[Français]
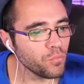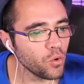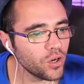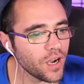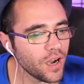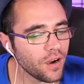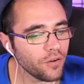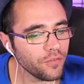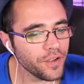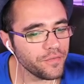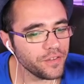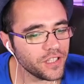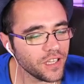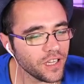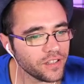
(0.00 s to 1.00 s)
Mon gars, on va
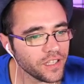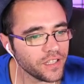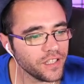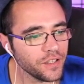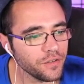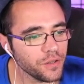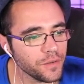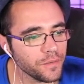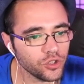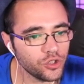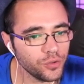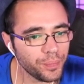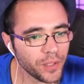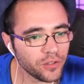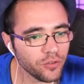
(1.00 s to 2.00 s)
éviter de l'attaquer lui.
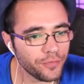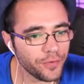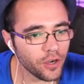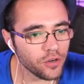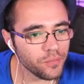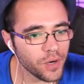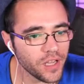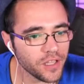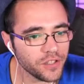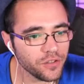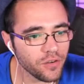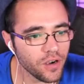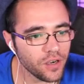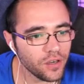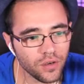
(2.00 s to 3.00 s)
Je veux pas trop faire le malin, tu
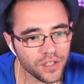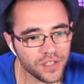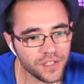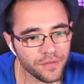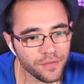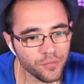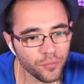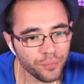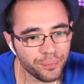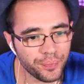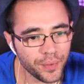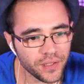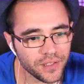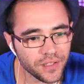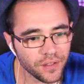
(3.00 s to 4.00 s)
vois. Quoique s'il y avait mon
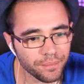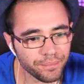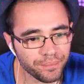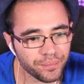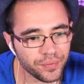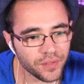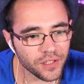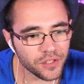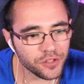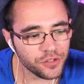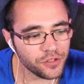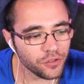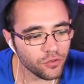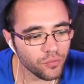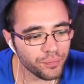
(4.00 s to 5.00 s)
pote qui... Putain, je suis
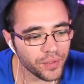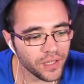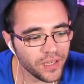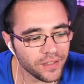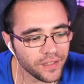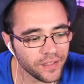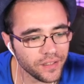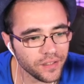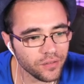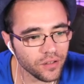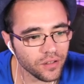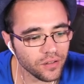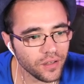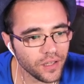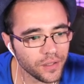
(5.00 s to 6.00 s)
sûr qu'on pourrait l'attaquer
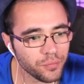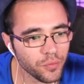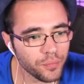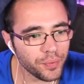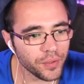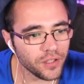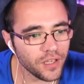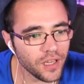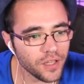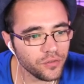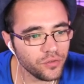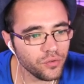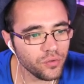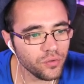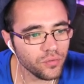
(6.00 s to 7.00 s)
quoi. Avec mon pote là à
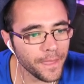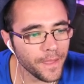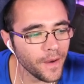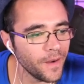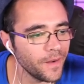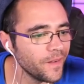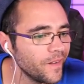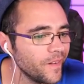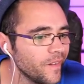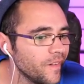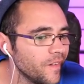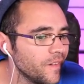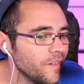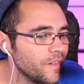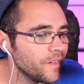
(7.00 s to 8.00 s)
deux. Non, non, non,
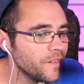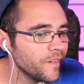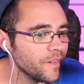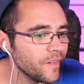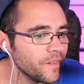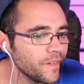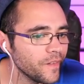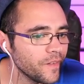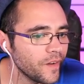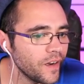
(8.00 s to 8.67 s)
non, non, non, non, non, non.